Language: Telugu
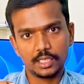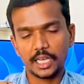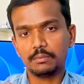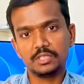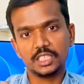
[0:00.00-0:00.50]

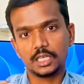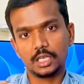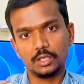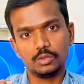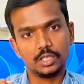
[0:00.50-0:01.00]
టైం
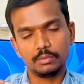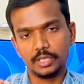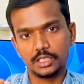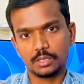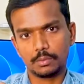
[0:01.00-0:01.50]
తీయట్లేదు అది
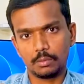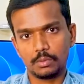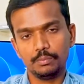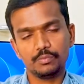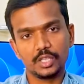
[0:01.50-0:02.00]
మేజర్ ప్రాబ్లం